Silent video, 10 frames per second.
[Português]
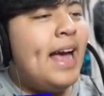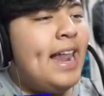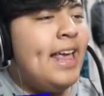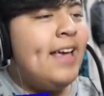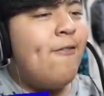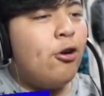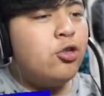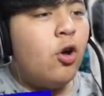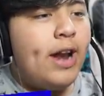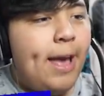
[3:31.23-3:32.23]
ali e
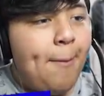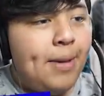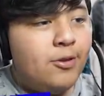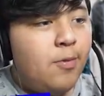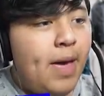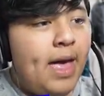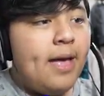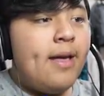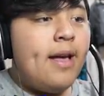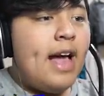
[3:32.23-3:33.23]
voltou, né? Mas tudo bem.
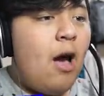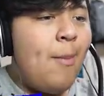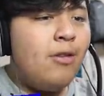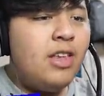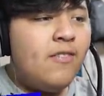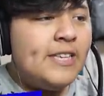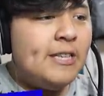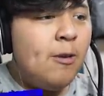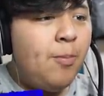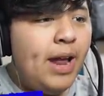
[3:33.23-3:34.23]
Calma aí, eu tenho que ver se tem por